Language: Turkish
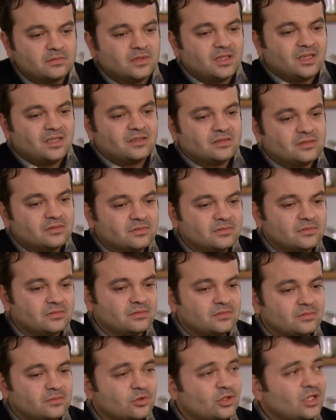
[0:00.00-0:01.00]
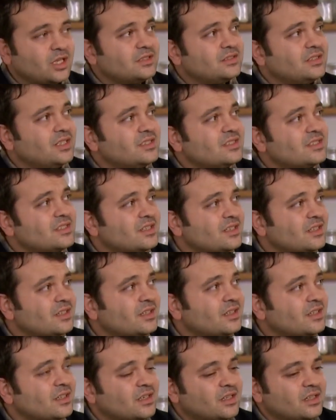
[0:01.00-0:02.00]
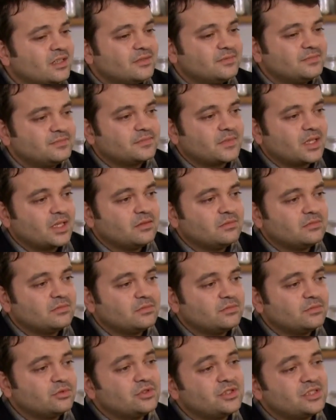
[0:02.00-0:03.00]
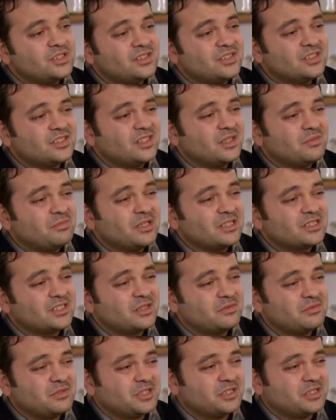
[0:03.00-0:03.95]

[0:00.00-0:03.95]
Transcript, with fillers: Ya mukaddes. Bu işin içinde başka